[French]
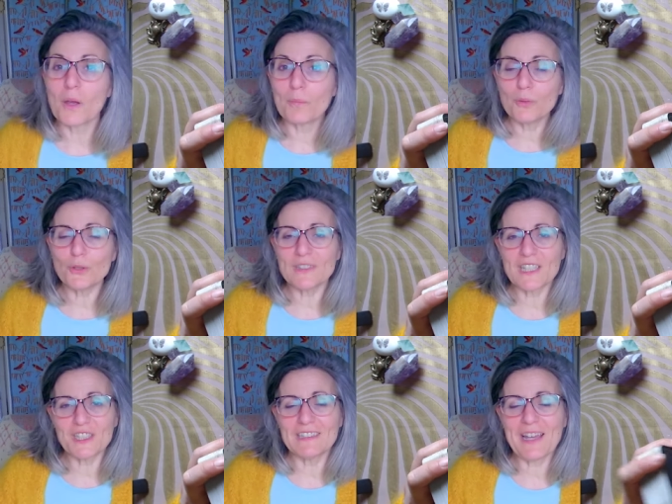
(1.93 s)
Bonjour
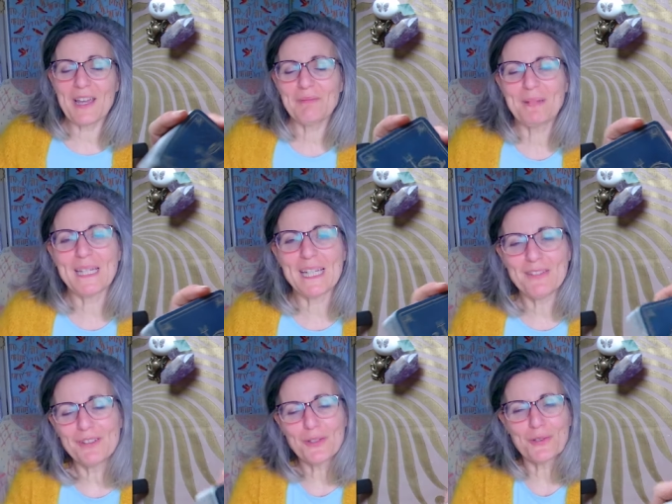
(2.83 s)
Sagittaire,
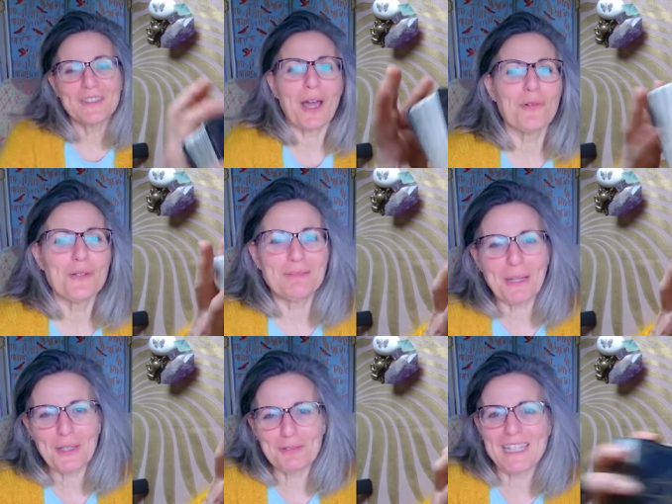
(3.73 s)
Magali, fille de lune tarot,
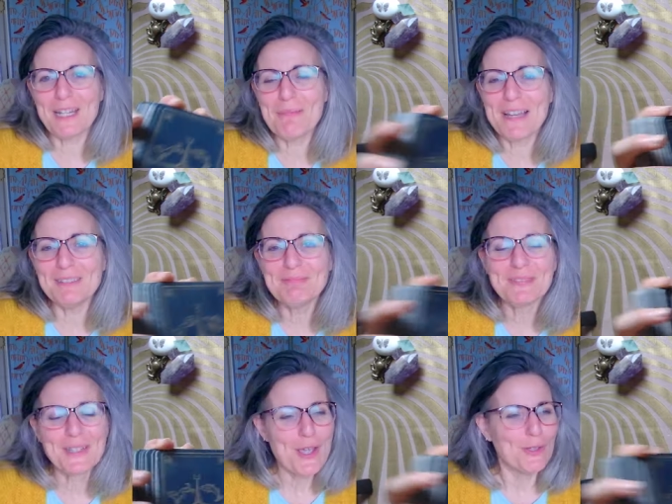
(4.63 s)
j'espère que vous allez bien.
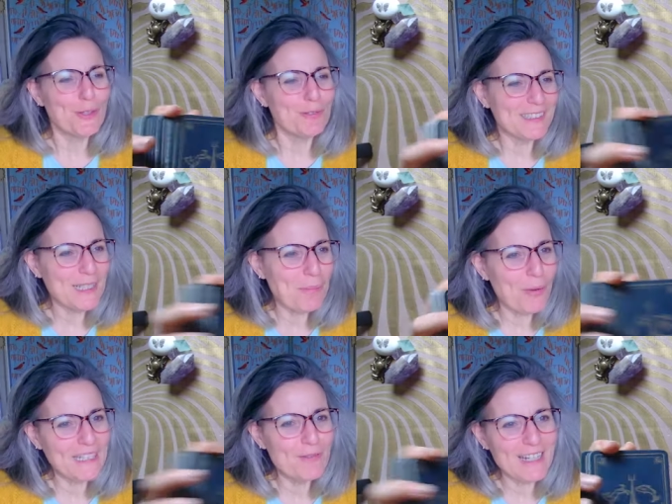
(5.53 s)
Nous voici là
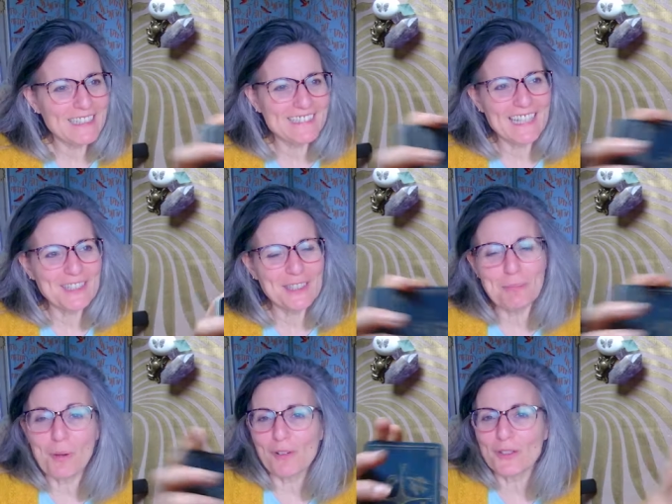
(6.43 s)
pour aller voir les énergies
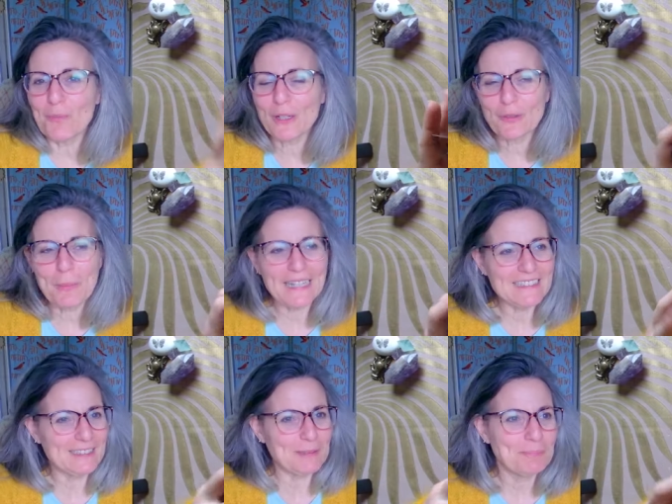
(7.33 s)
pour votre mois de
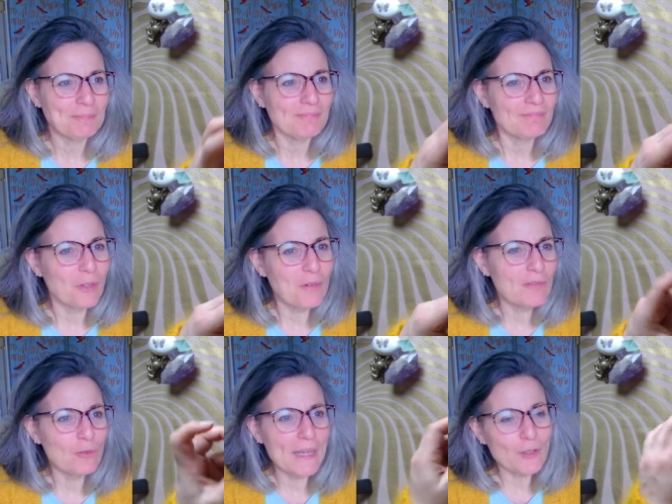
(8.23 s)
mars. On
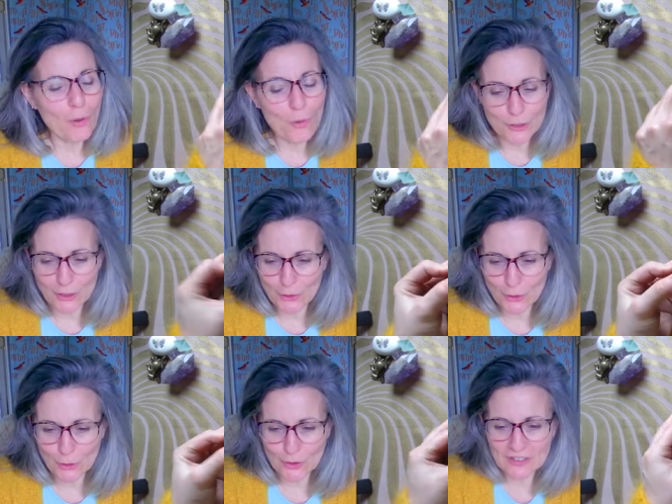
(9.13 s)
va vous mettre au
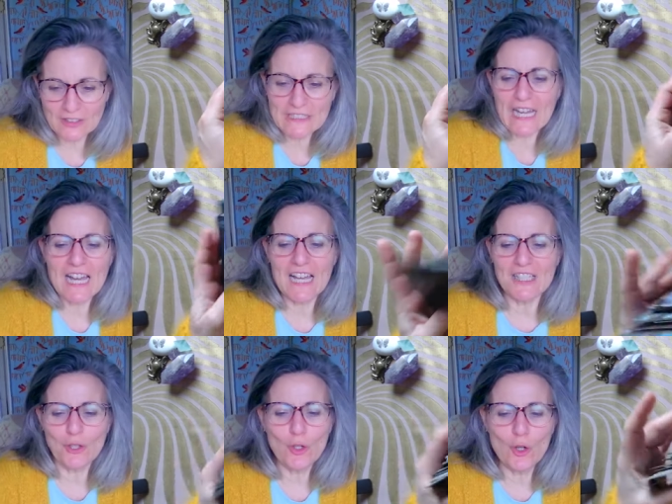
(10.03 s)
centre de ce
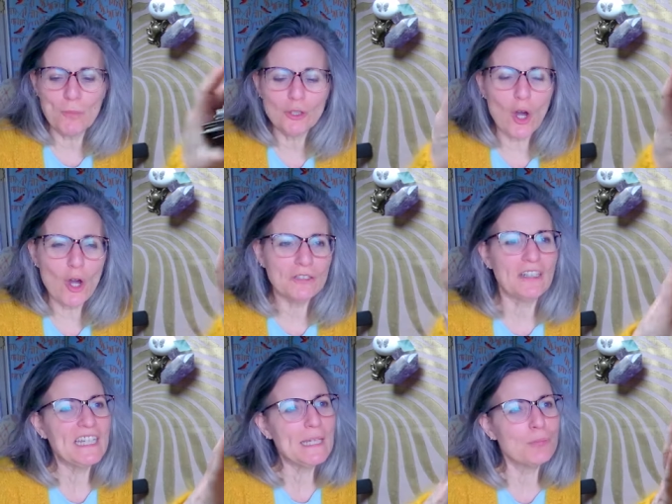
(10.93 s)
tirage le mot
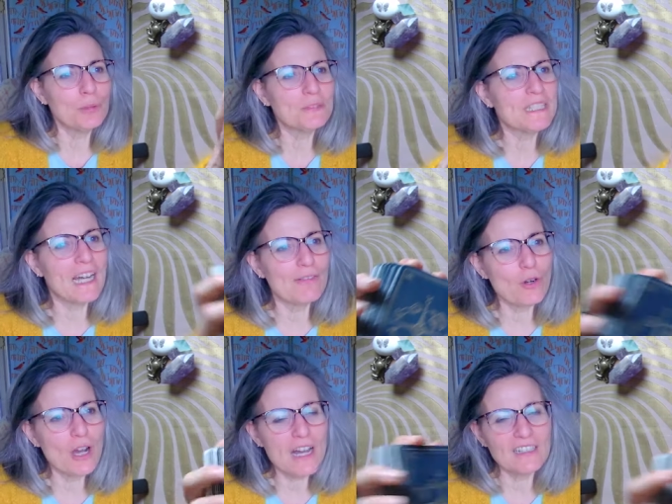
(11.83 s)
d'ordre et puis on ira
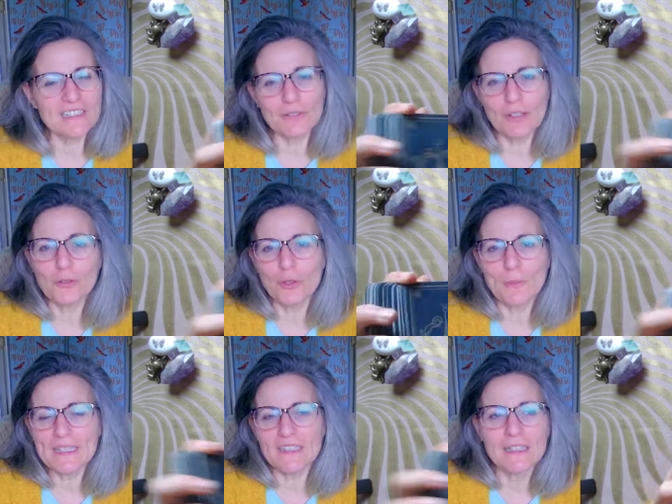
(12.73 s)
voir différents
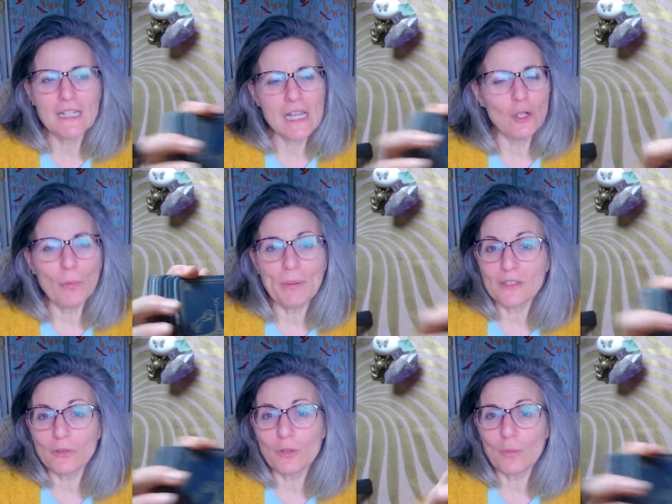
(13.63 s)
domaines, le
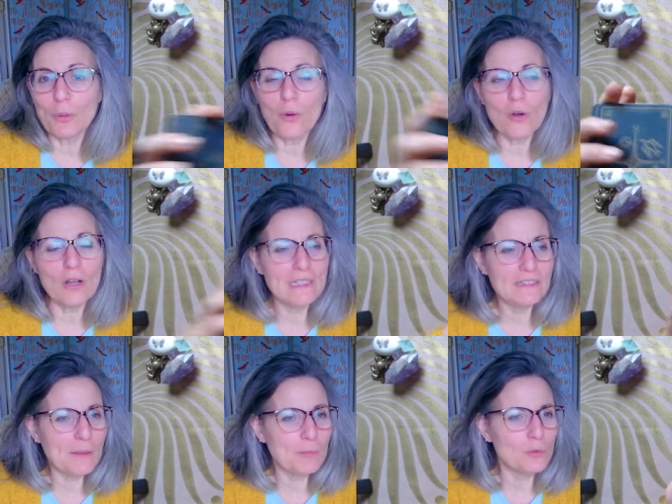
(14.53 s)
perso, le pro,
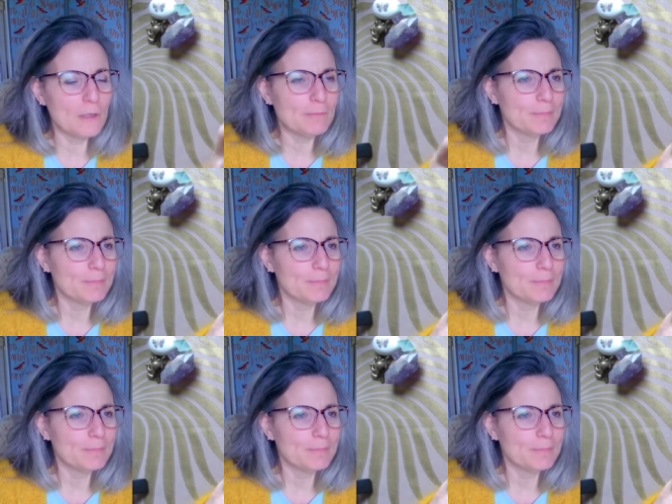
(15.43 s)
les amours.